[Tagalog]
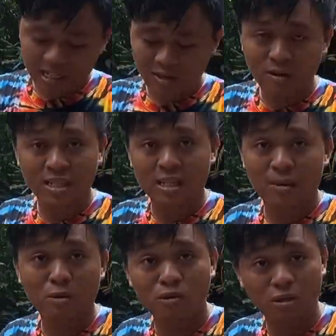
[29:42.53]
sa iyo kasi
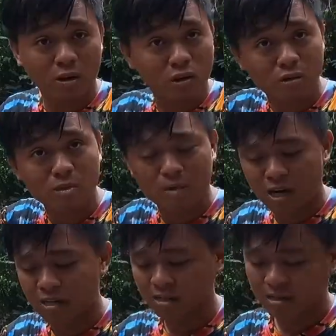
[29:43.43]
sa bukol sa ulo mo
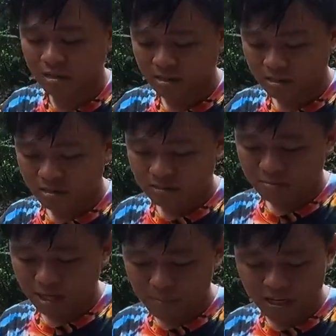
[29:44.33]
ba? Oo. Ah.
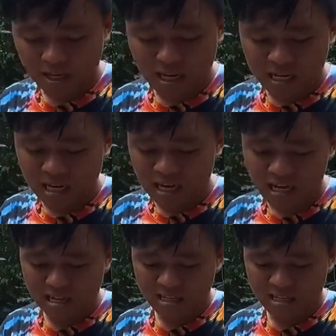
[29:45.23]
Maraming nag-alala.